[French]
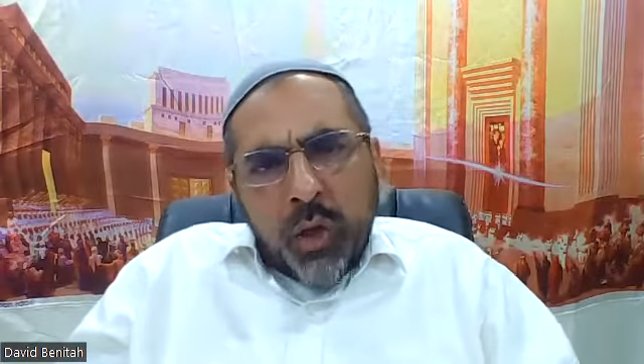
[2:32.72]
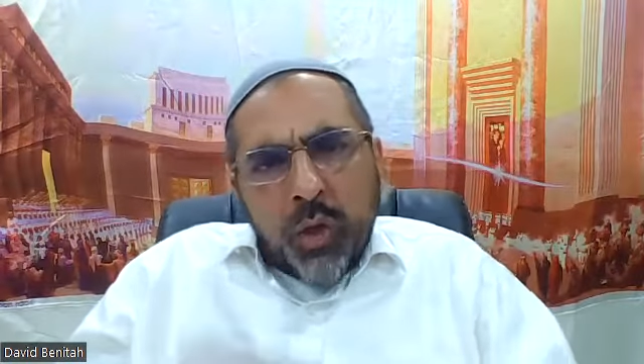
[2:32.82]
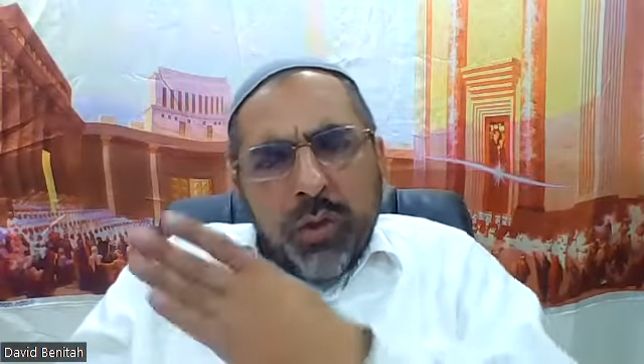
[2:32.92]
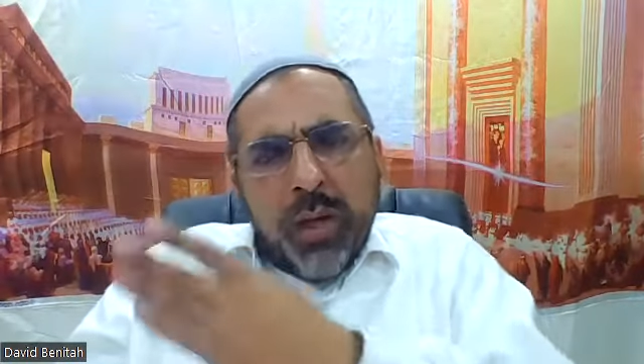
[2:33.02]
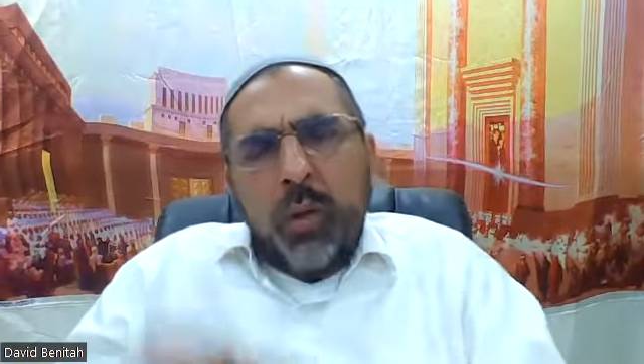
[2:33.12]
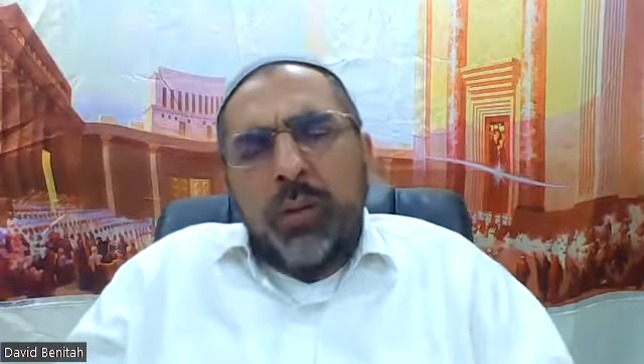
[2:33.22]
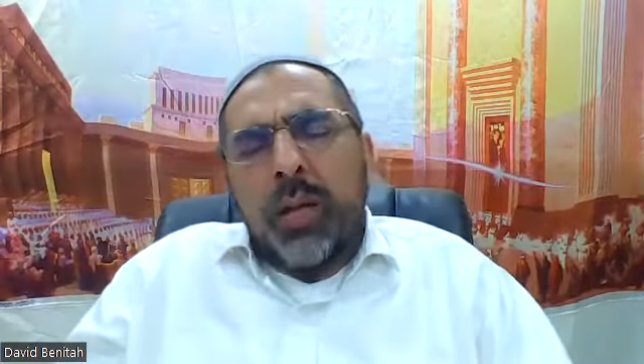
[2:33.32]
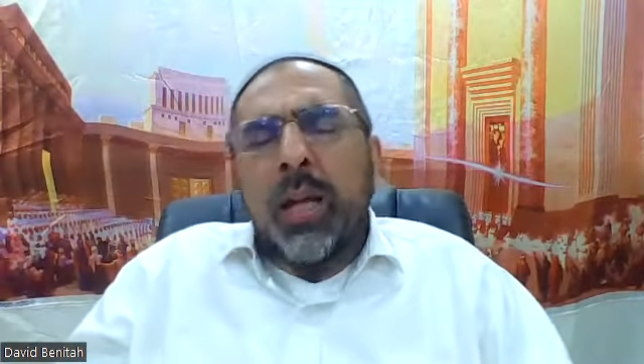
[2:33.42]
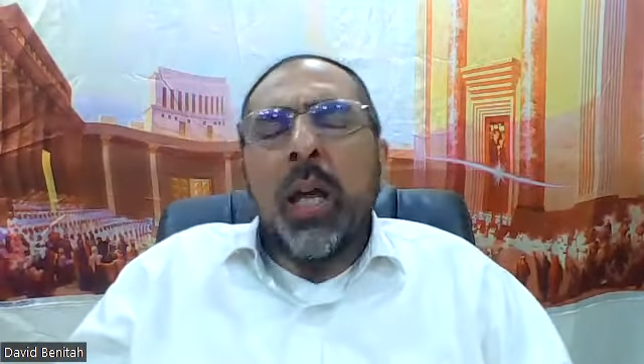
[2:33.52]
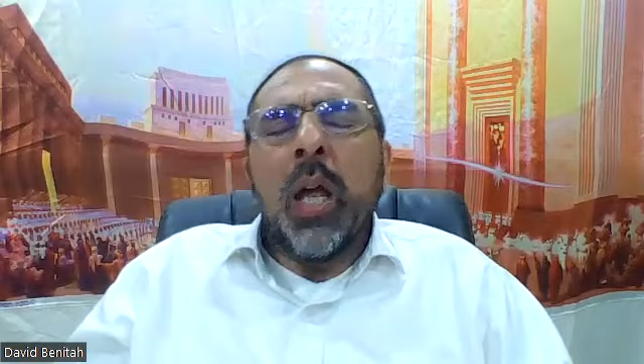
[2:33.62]
juste à
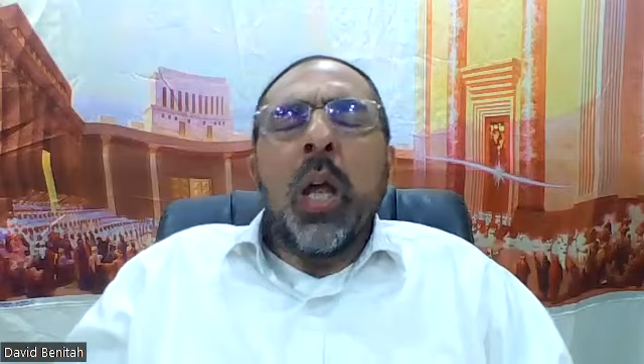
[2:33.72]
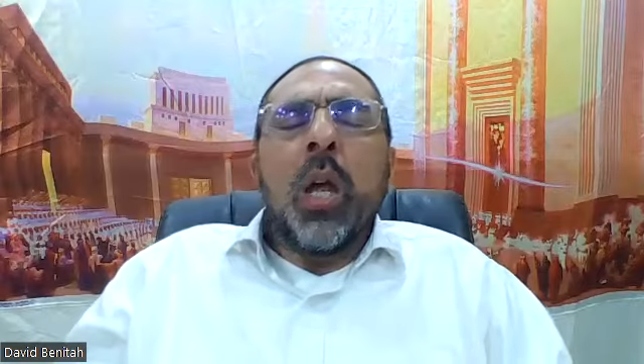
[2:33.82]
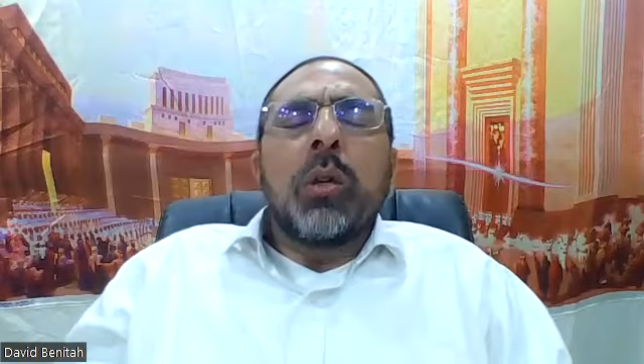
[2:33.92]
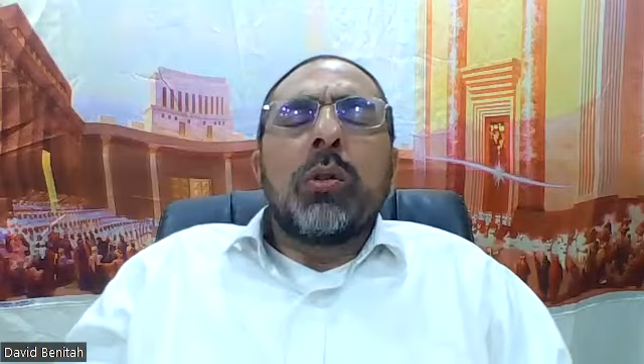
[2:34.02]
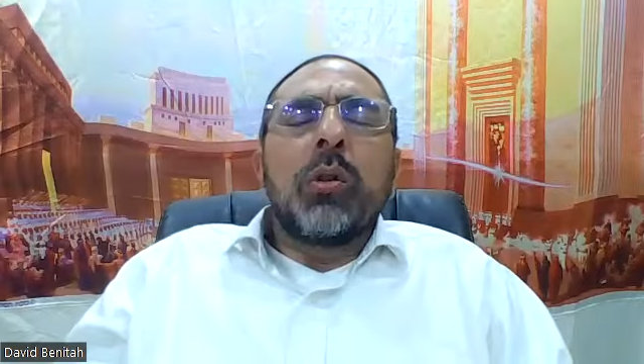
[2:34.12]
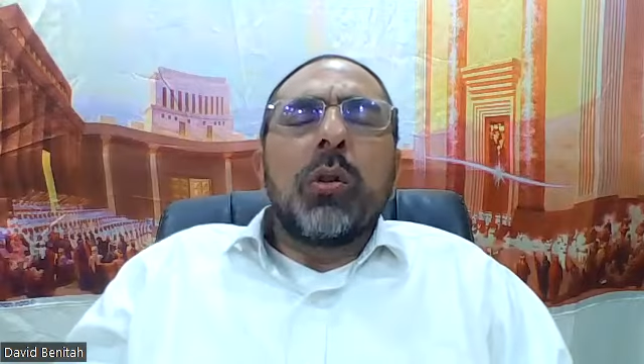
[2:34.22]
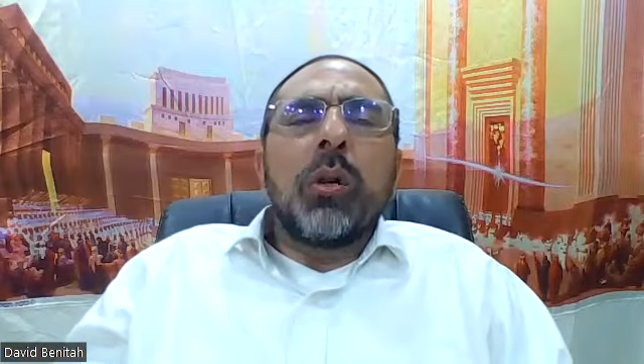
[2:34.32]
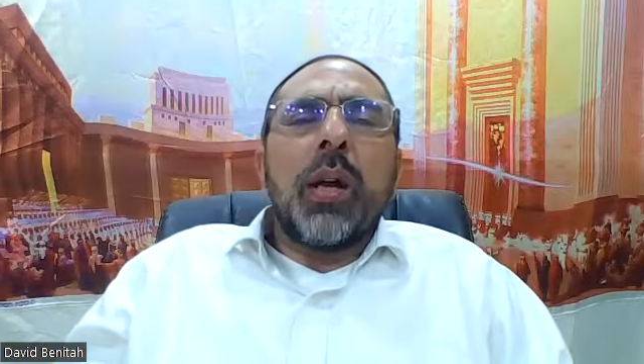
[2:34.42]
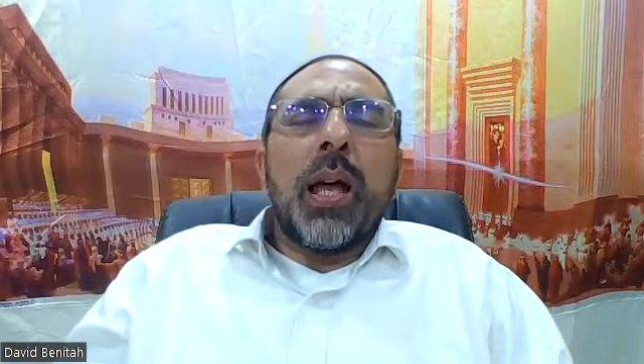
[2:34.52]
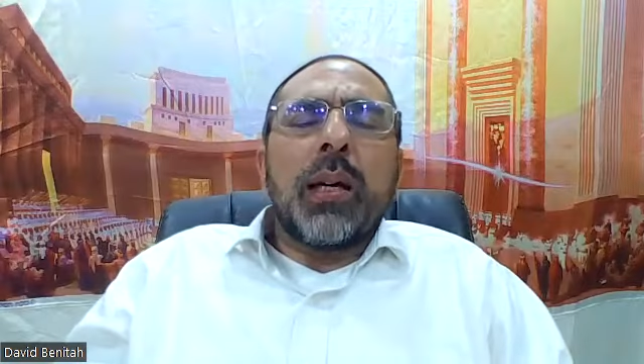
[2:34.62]
côté du
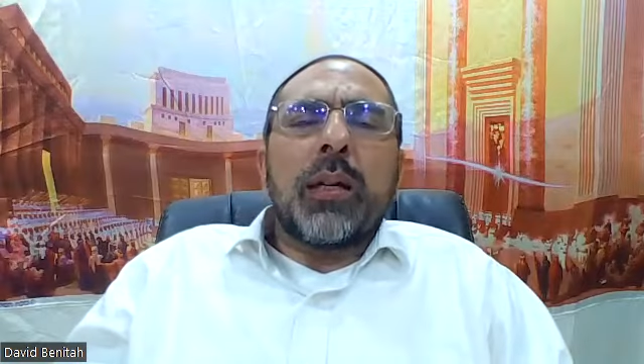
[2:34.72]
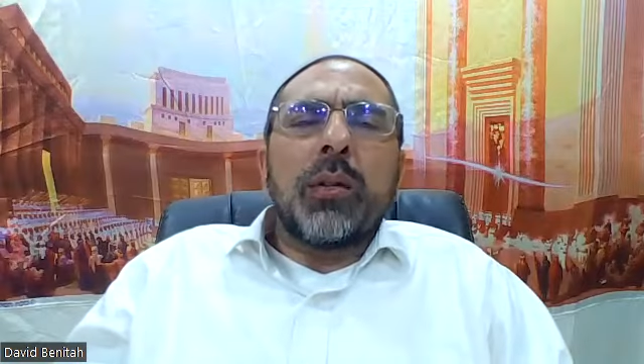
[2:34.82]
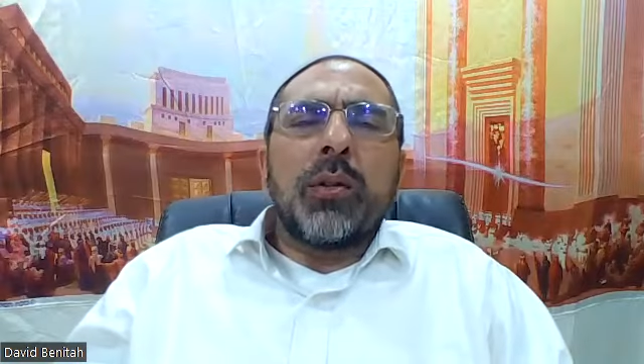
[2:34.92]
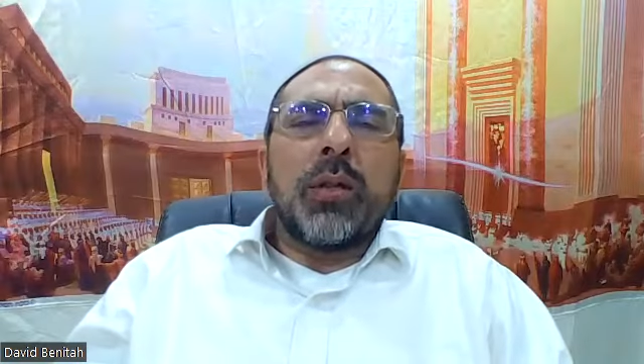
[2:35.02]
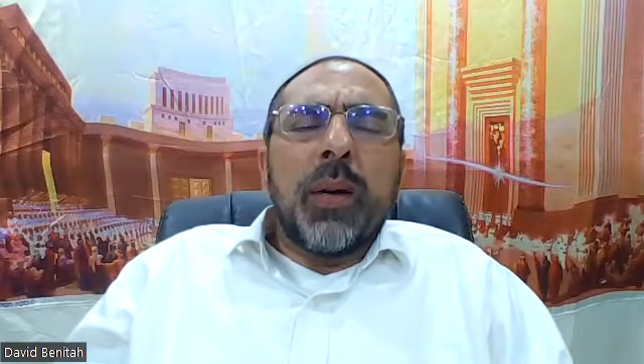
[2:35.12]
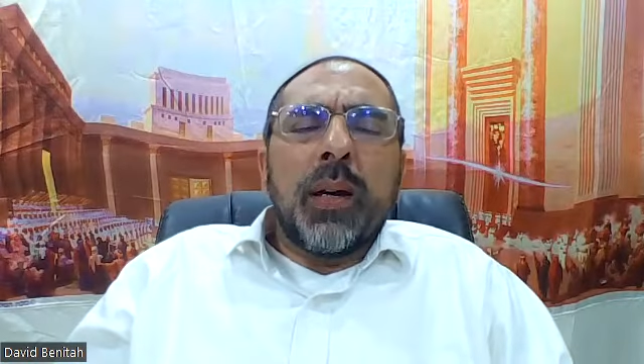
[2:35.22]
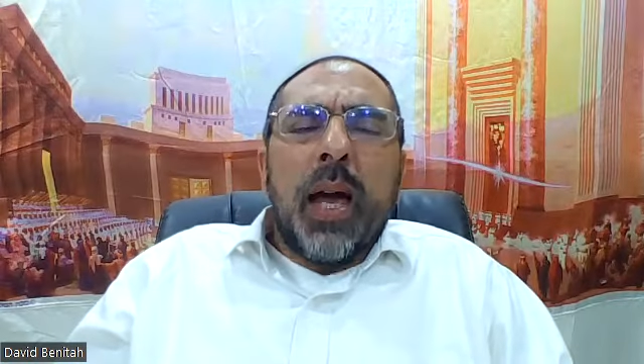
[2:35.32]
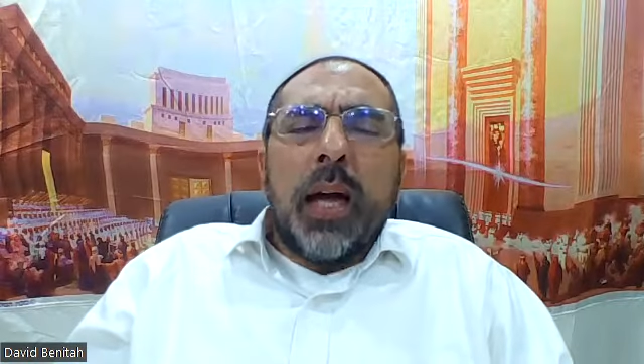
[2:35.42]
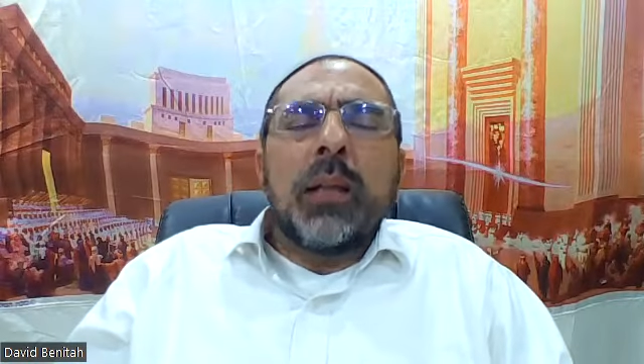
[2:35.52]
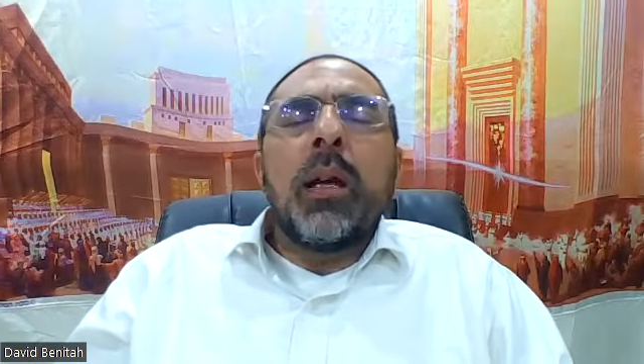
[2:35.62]
lac de
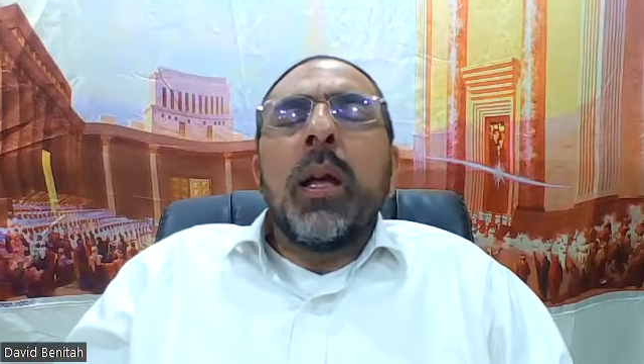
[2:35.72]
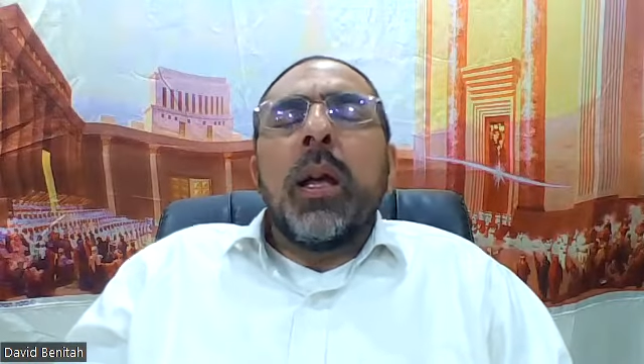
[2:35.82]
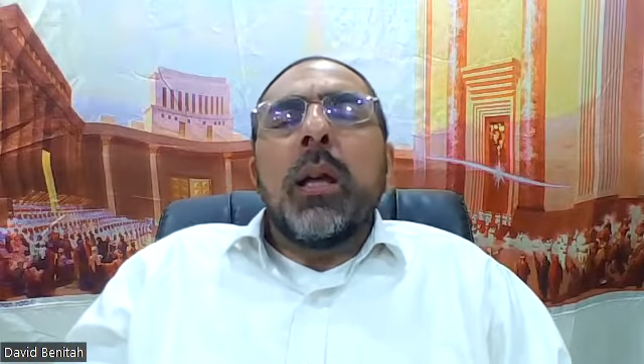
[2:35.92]
Tibériade.